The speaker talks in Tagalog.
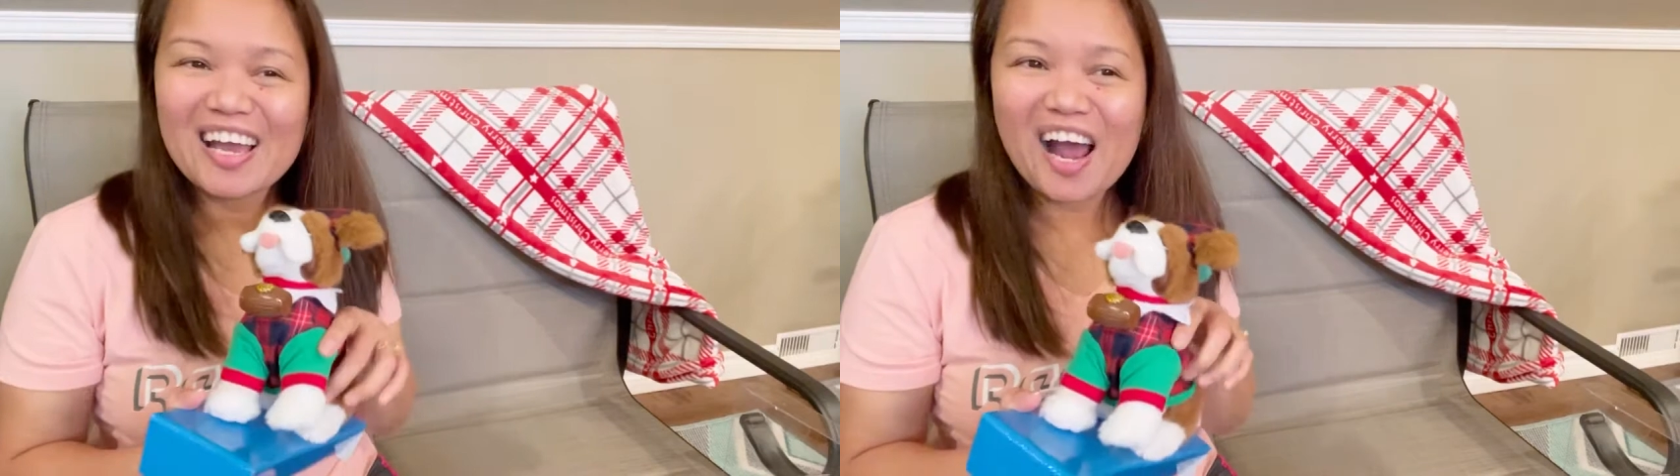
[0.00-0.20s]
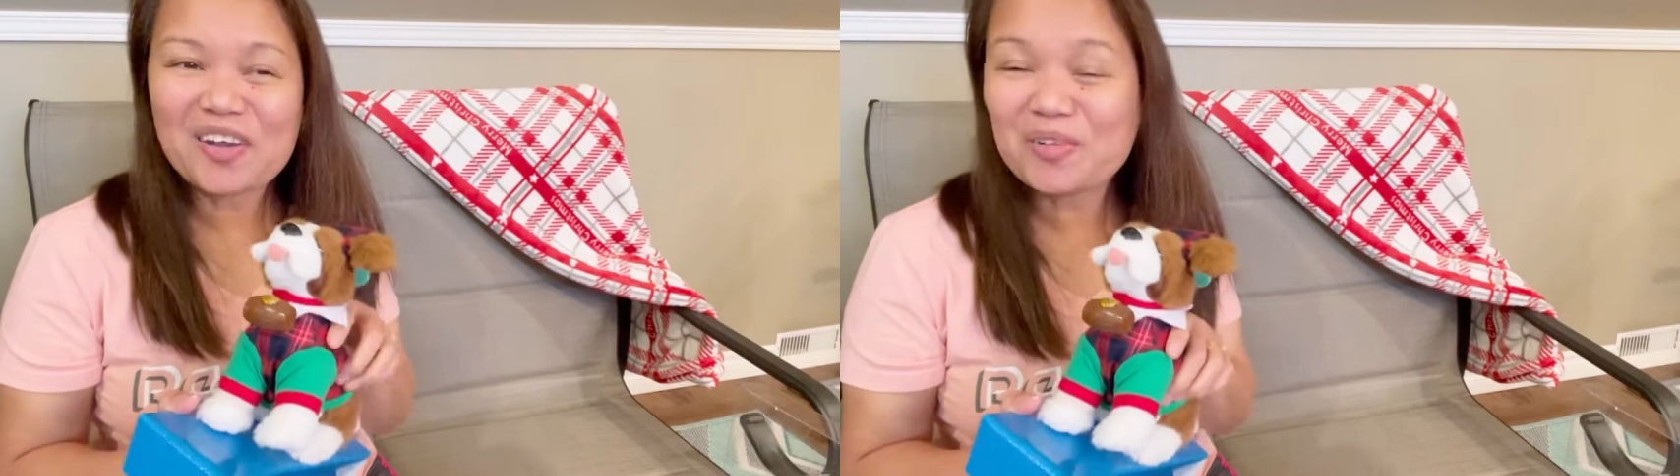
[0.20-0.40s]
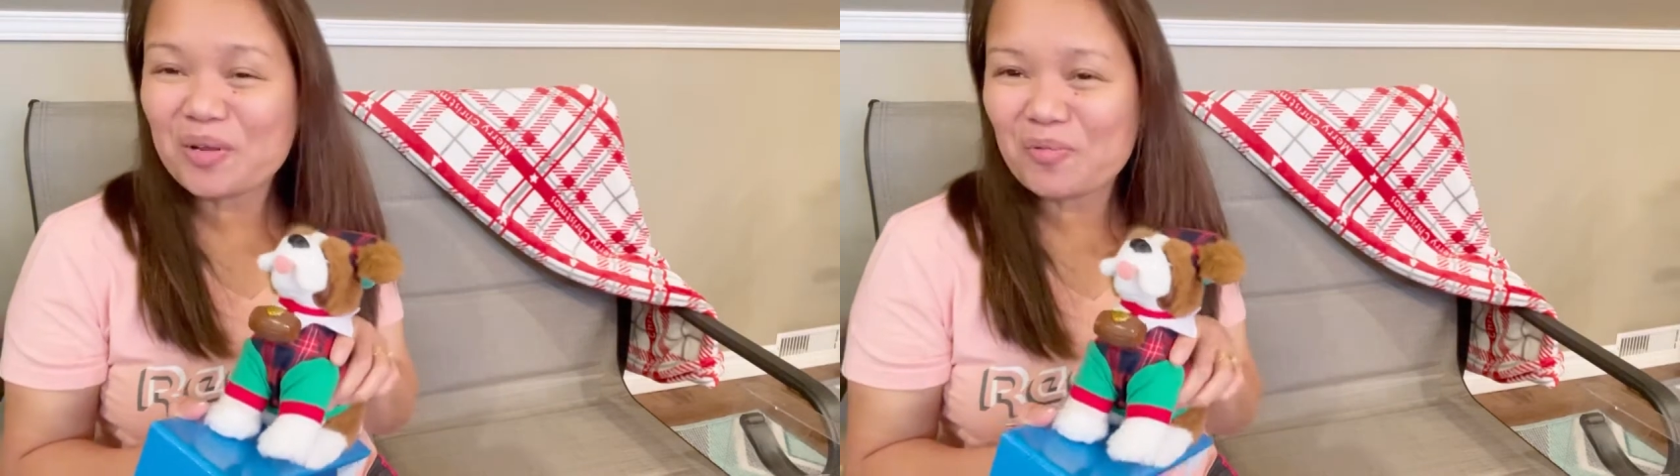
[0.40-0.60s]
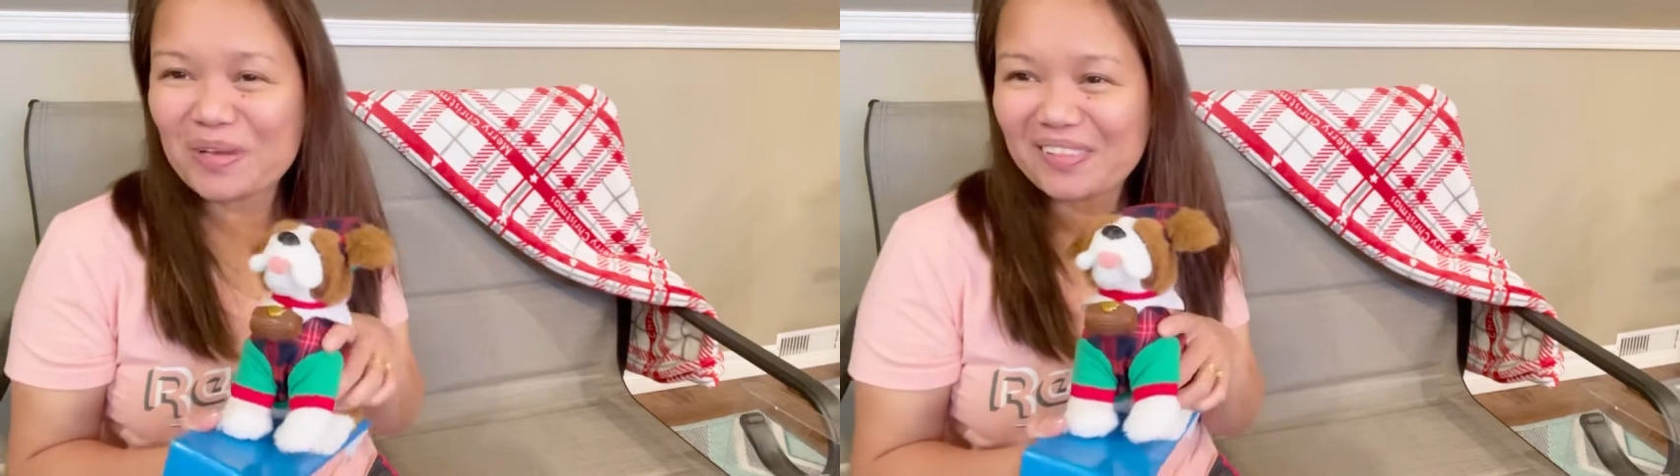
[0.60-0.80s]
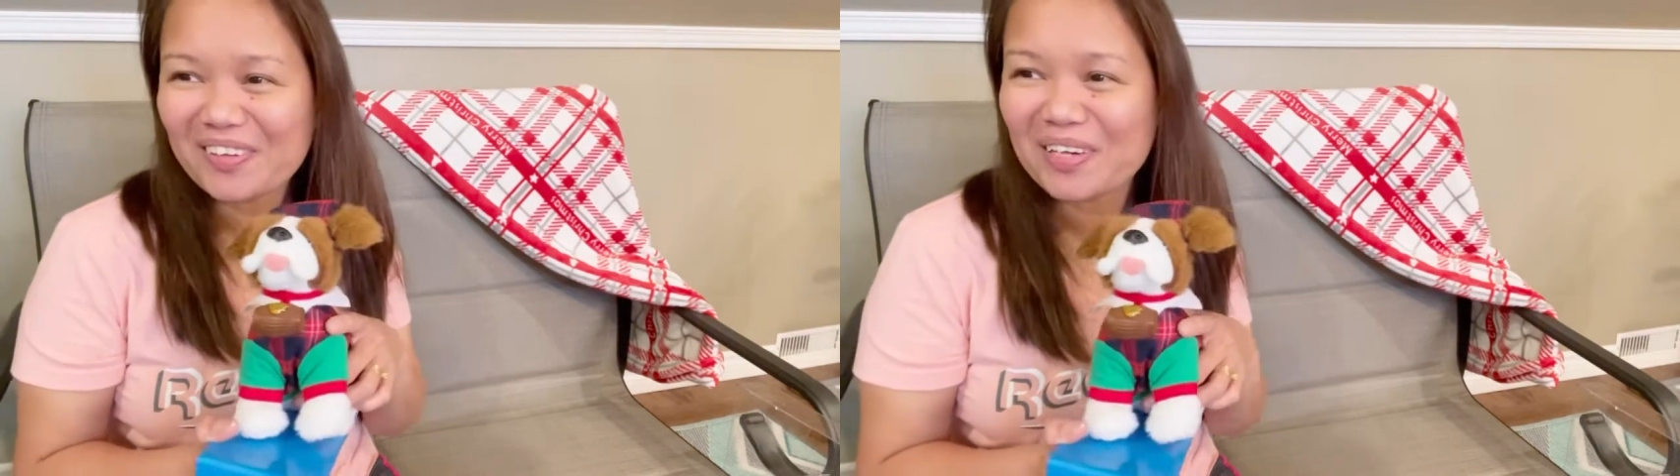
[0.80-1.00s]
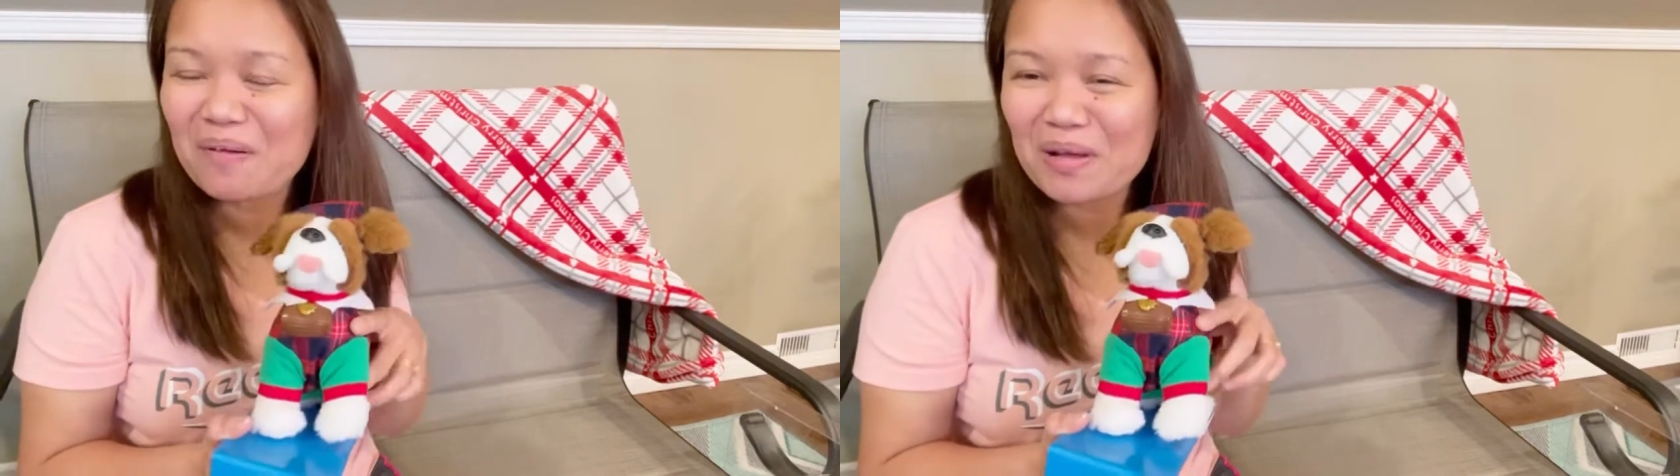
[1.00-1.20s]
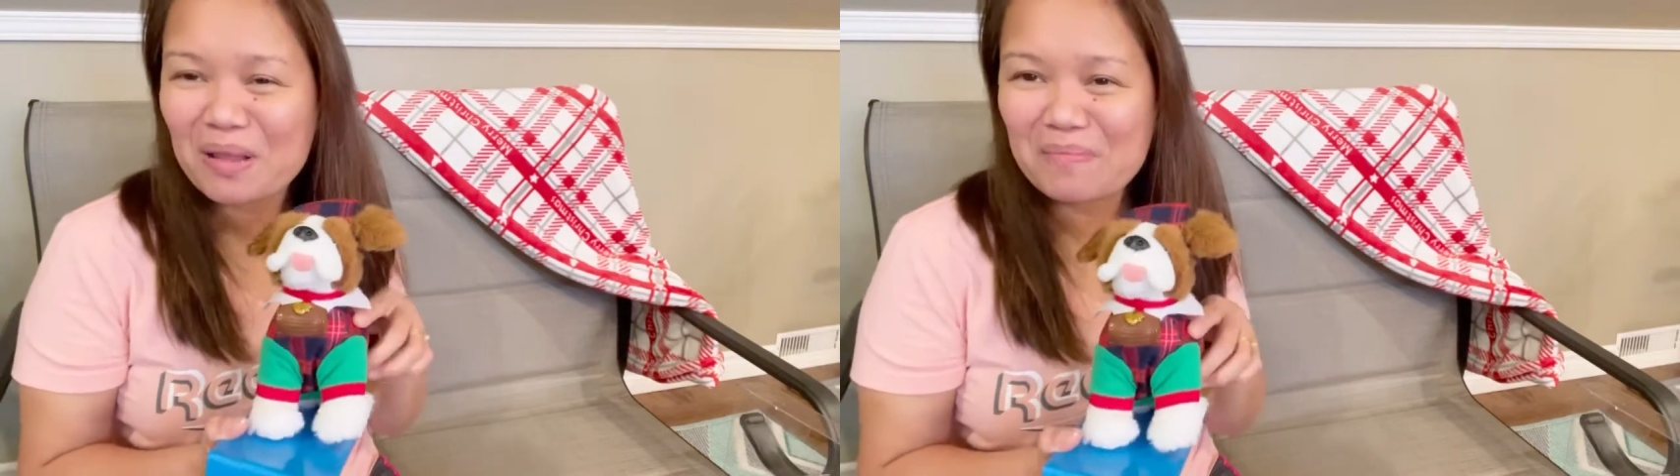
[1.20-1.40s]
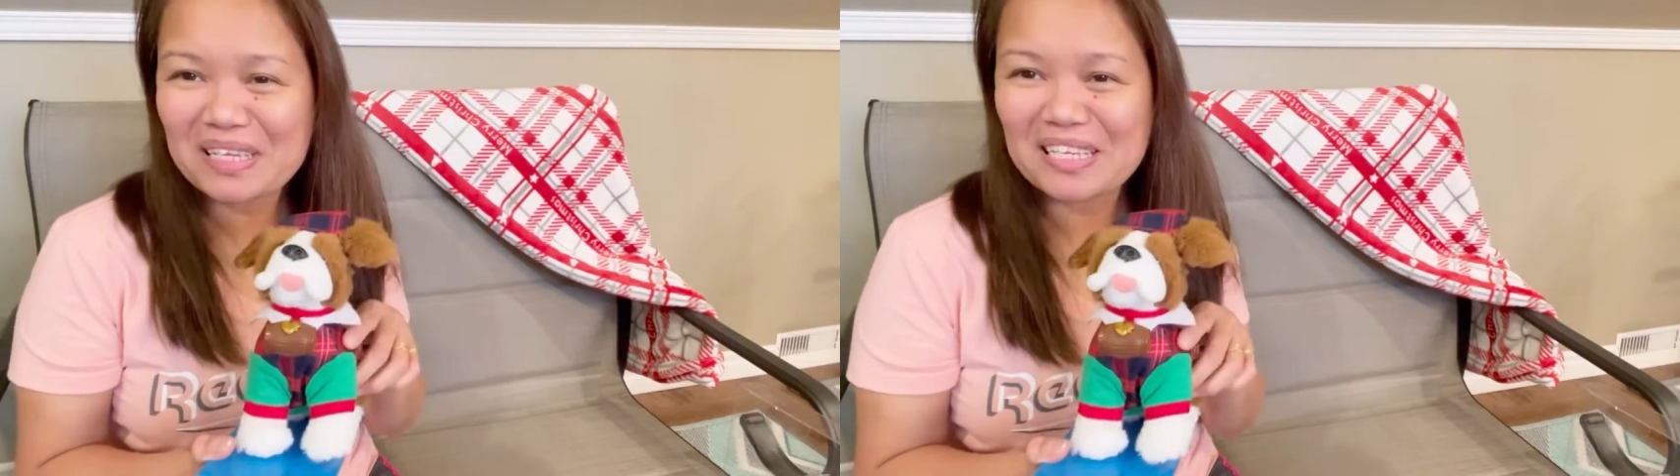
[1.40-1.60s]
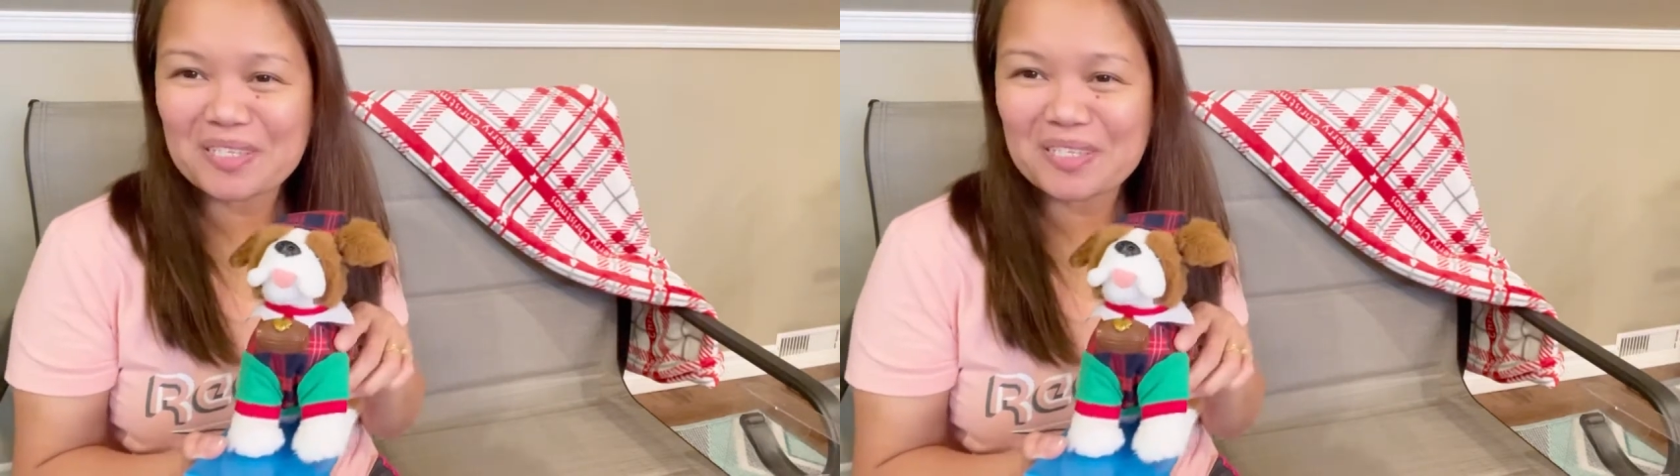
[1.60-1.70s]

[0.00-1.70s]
ano na winter na, malamig na.